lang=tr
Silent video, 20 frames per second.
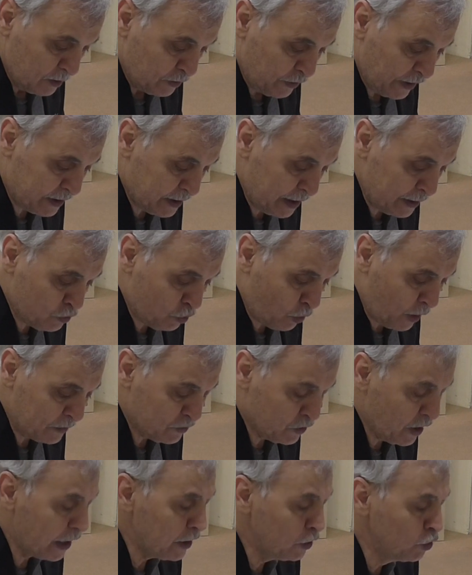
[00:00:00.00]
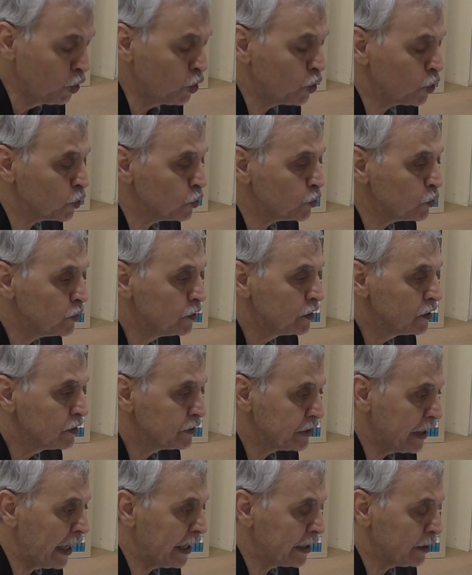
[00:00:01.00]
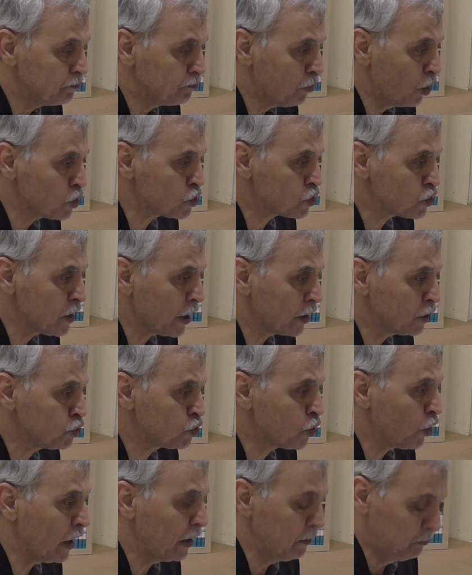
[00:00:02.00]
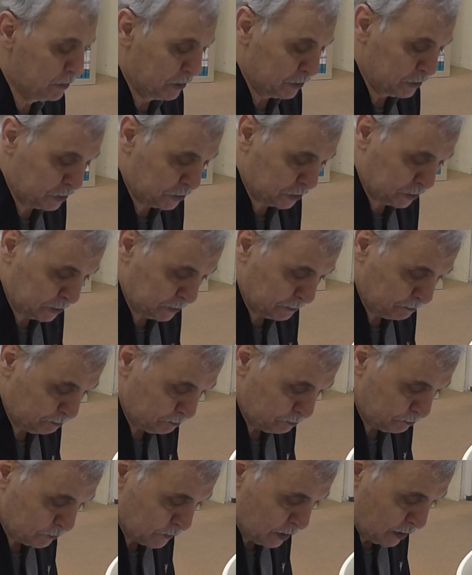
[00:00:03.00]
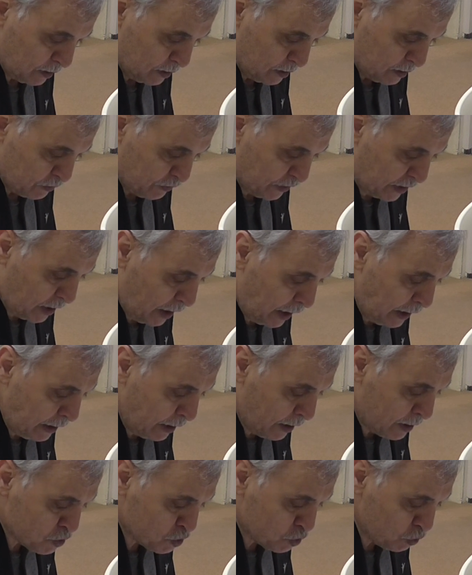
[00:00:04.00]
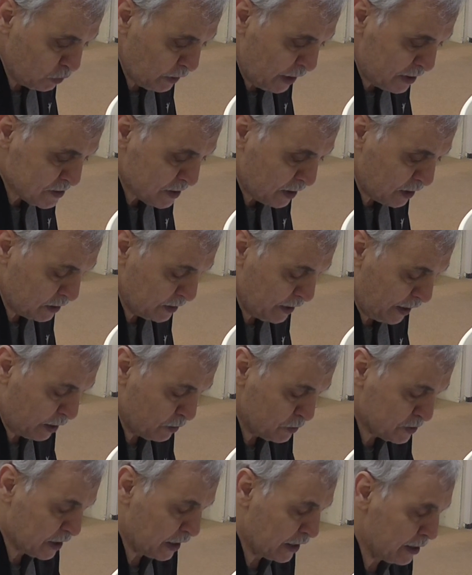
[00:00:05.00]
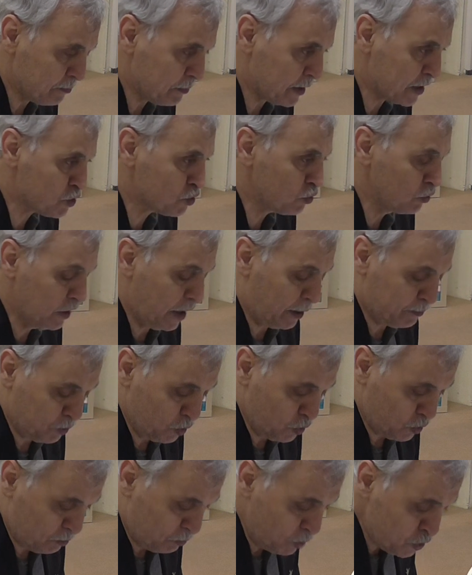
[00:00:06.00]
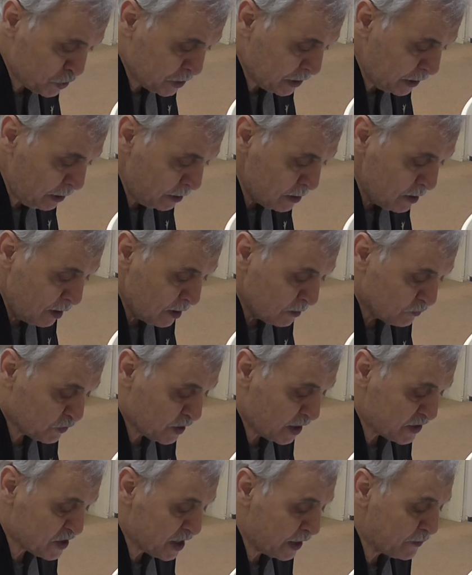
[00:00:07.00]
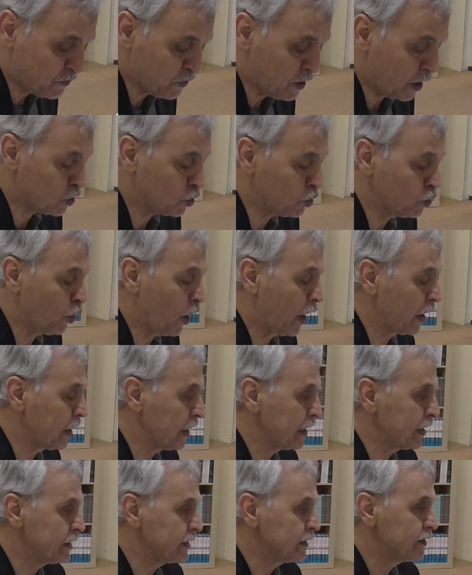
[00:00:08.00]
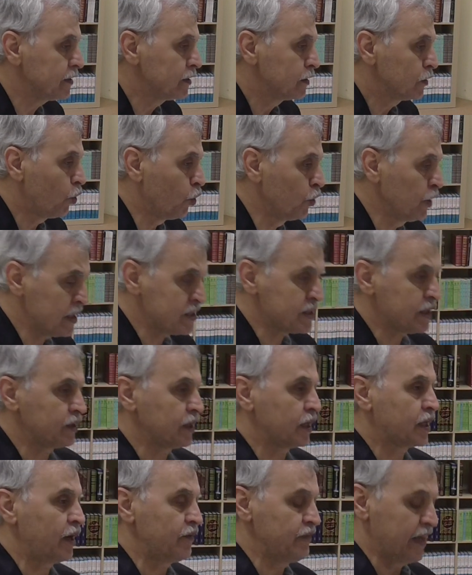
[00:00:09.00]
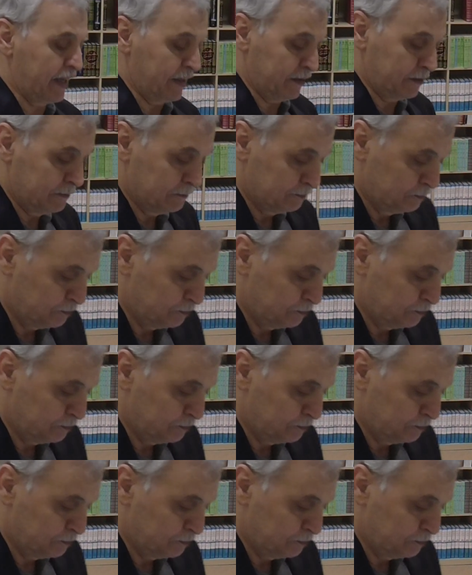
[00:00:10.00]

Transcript: Fekesura deynuhu yani borçları çoğalmış. Fekale Resulullah sallallahu aleyhi ve sellem. Resulullah buyurmuş ki tasaddaku aleyhi. Ona sadaka verin.